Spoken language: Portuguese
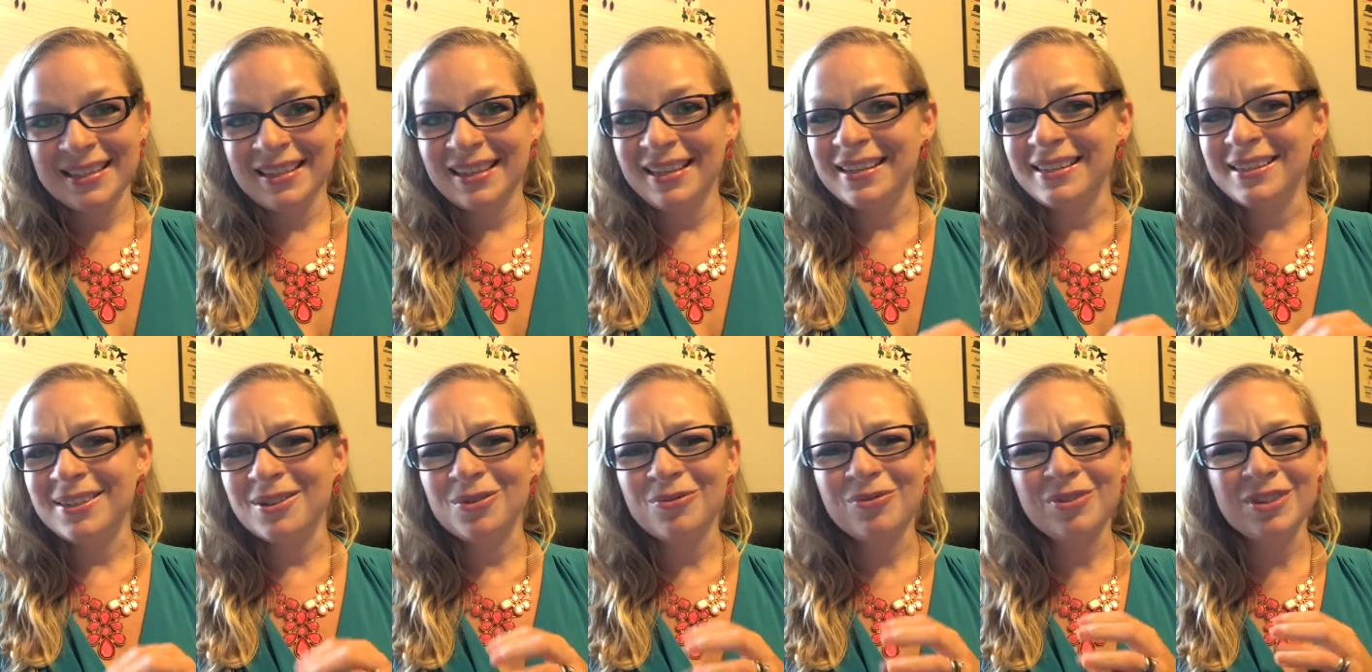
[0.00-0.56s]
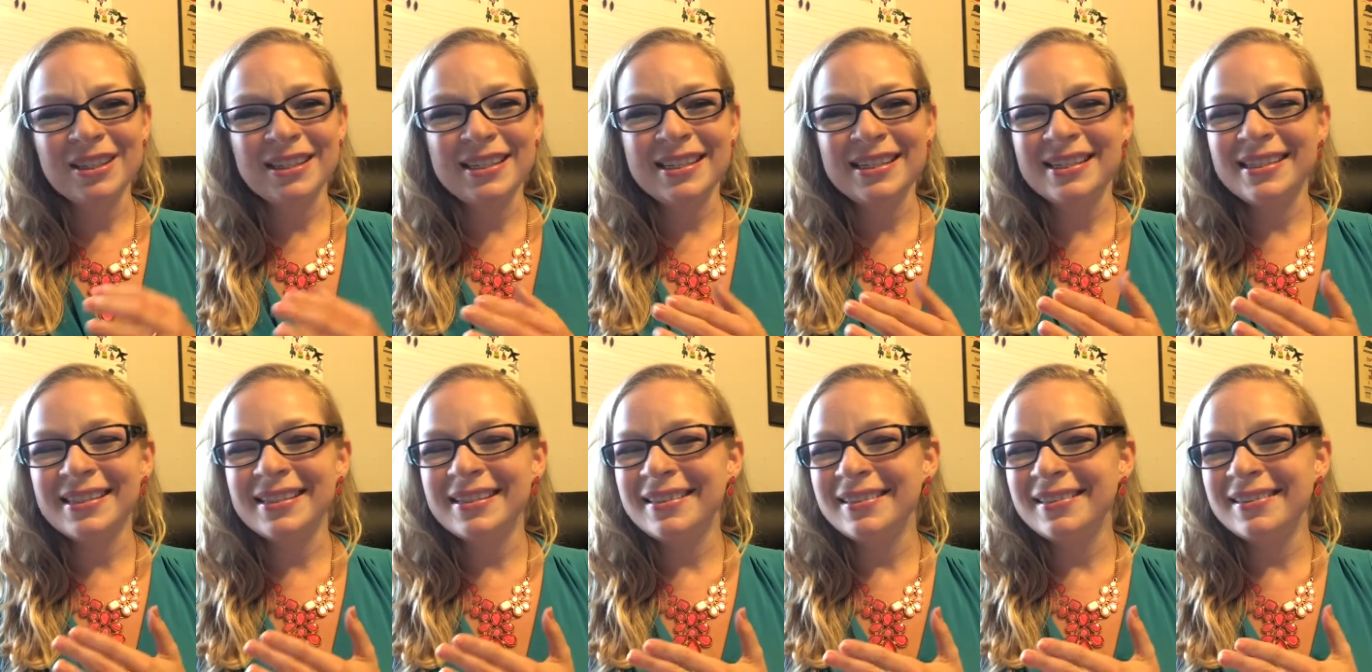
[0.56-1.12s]
Isso
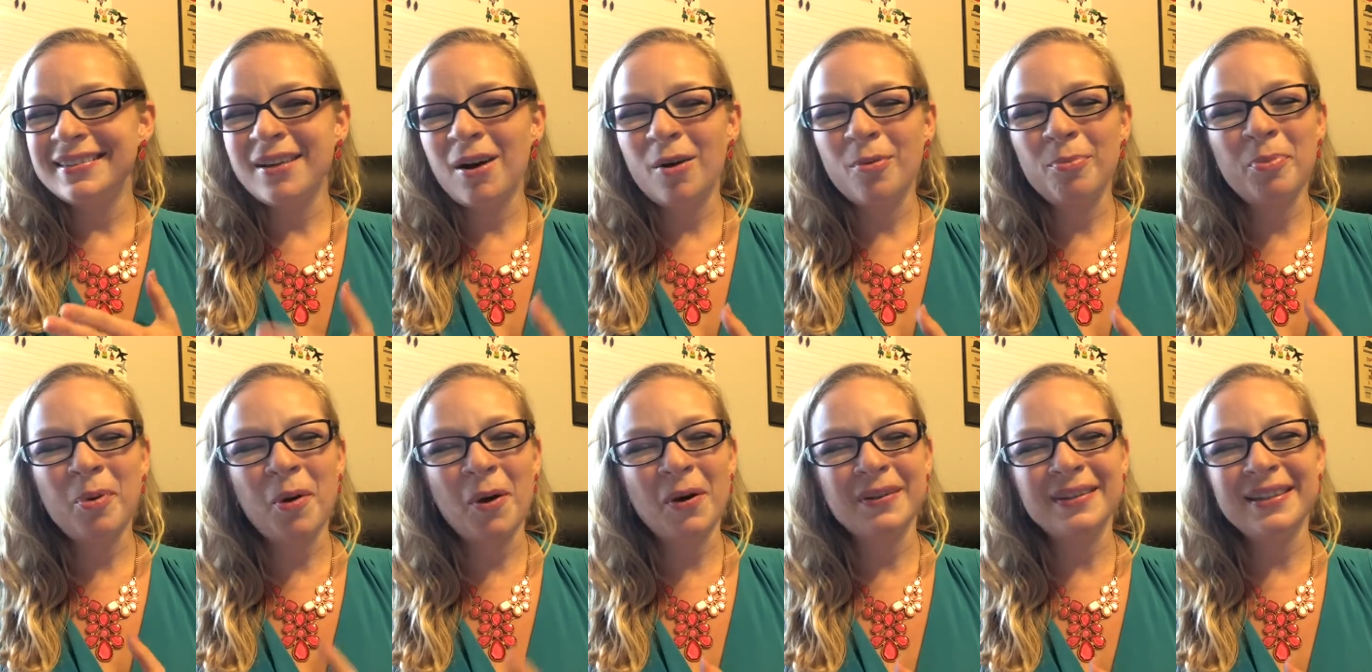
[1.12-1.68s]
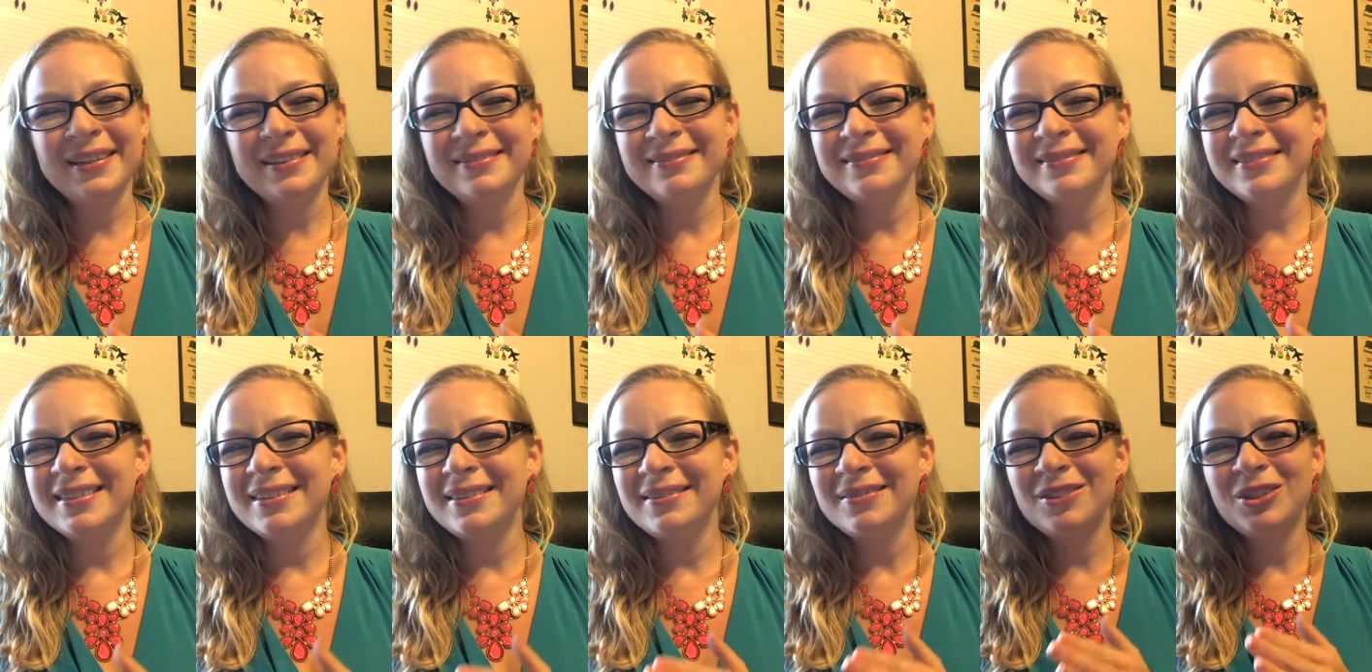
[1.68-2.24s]
vocês não podem
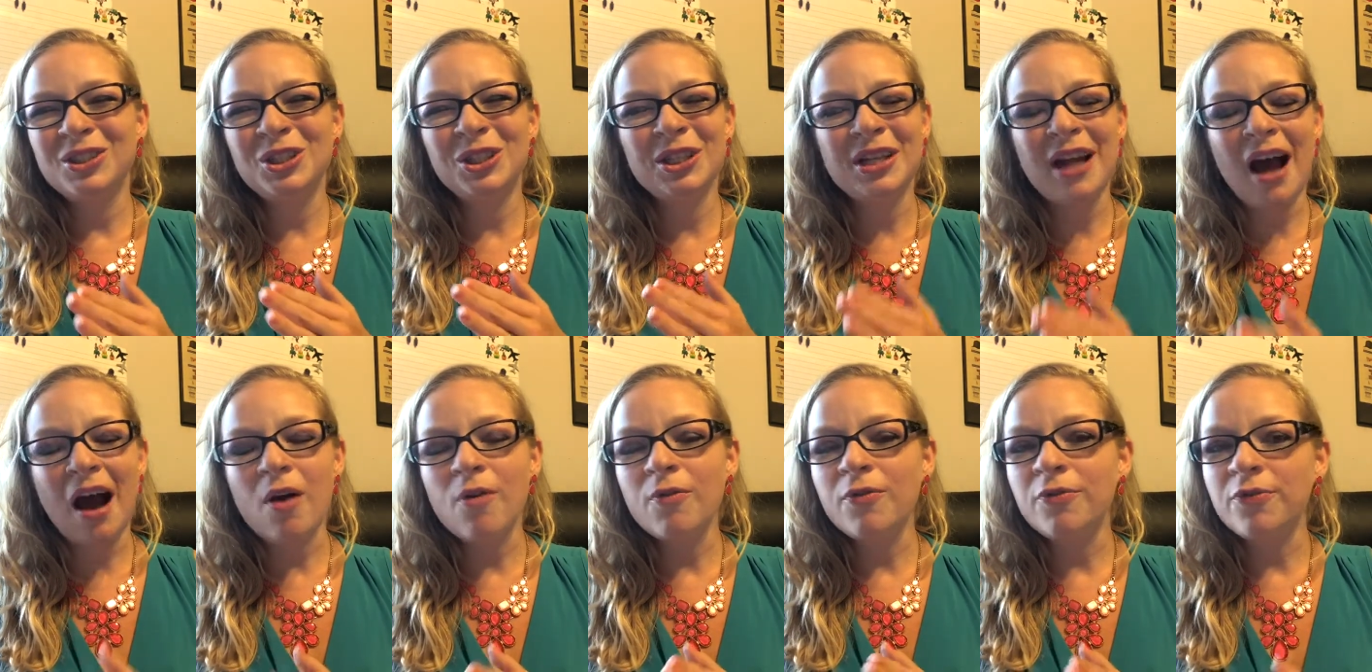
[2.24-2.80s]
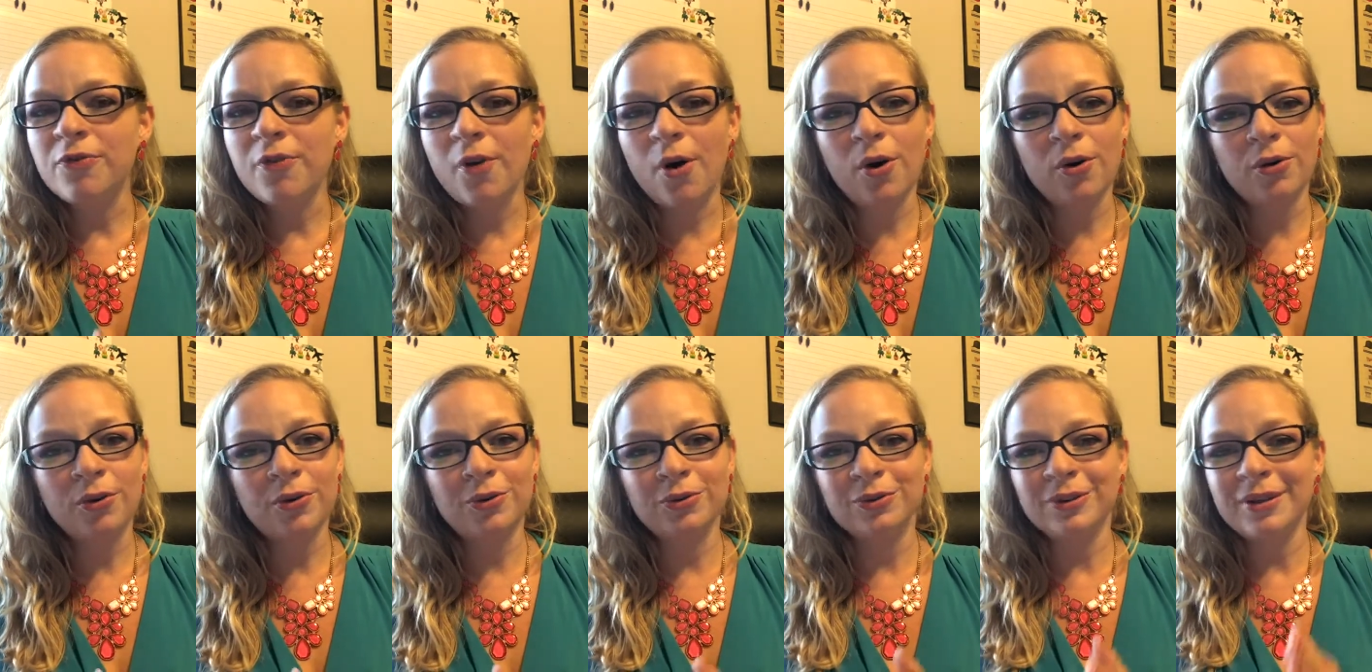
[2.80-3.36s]
tirar o
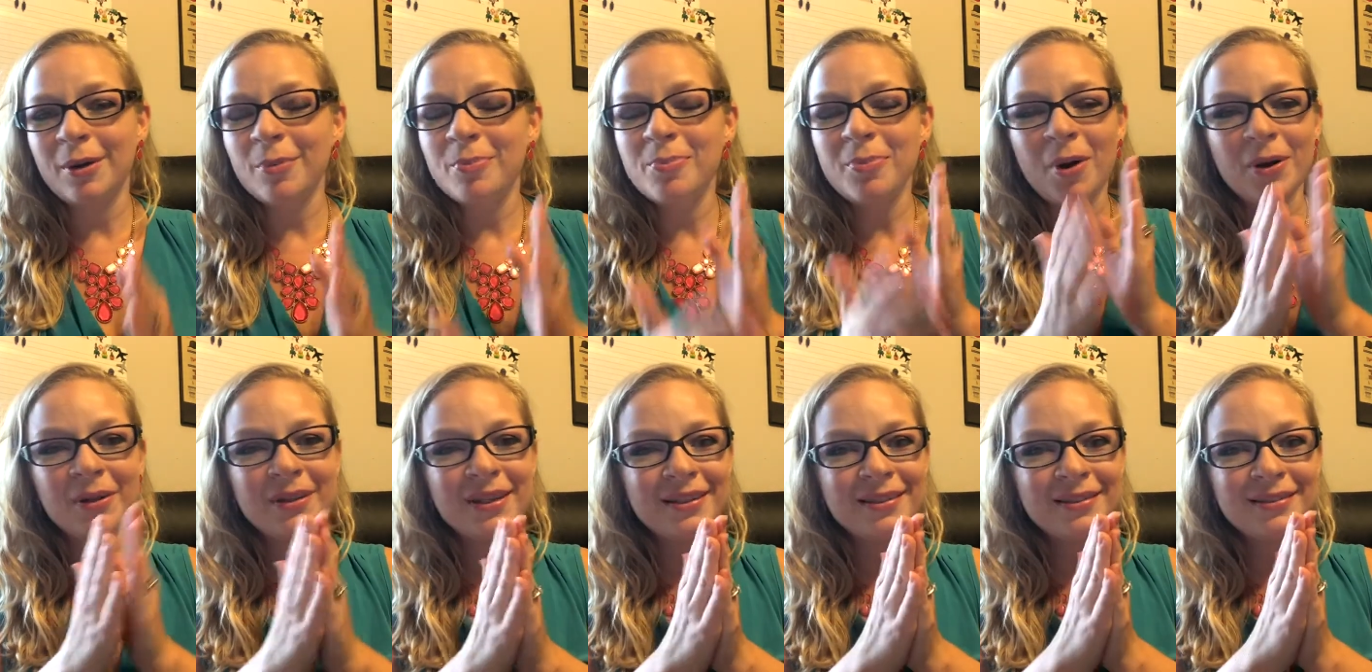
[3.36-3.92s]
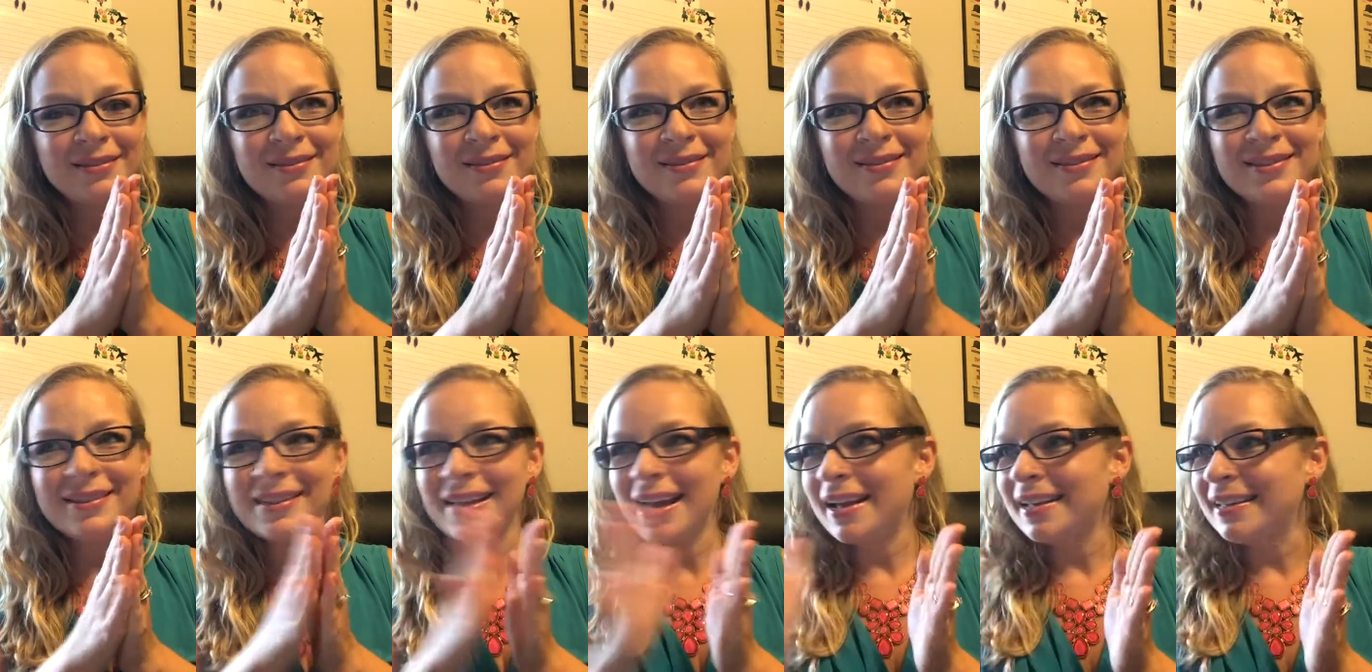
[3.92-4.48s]
foco, não podem
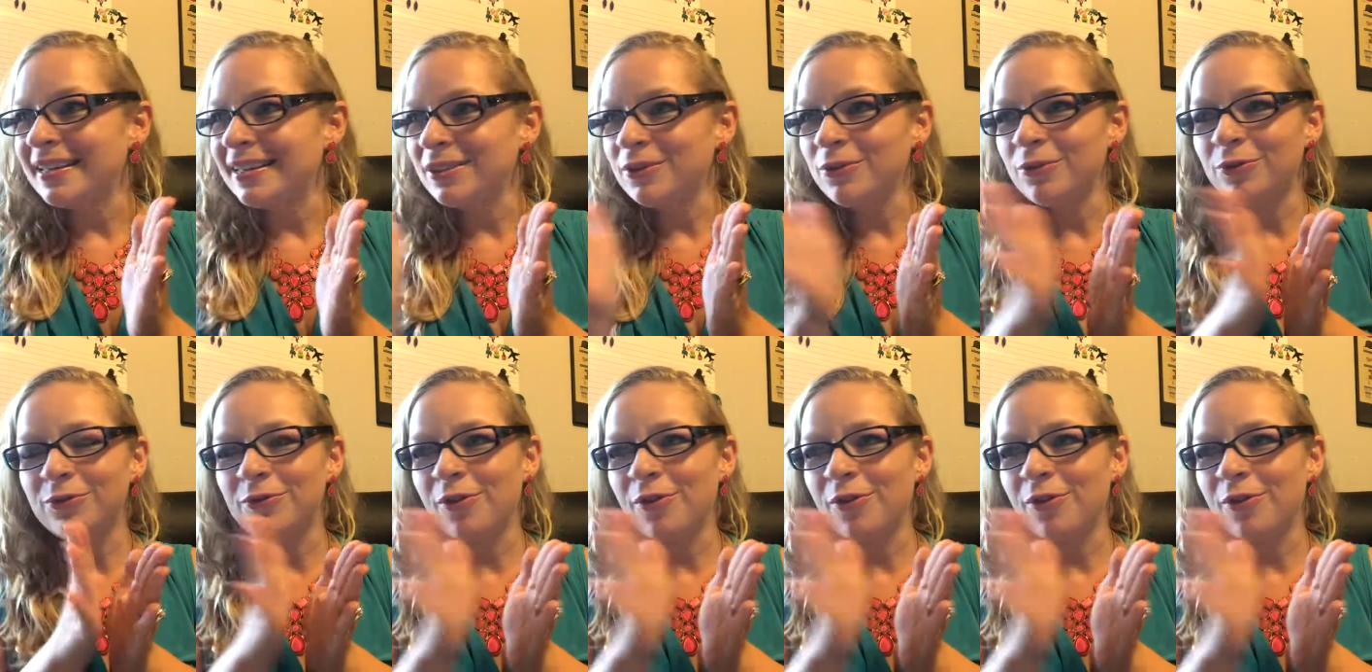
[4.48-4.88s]
sair do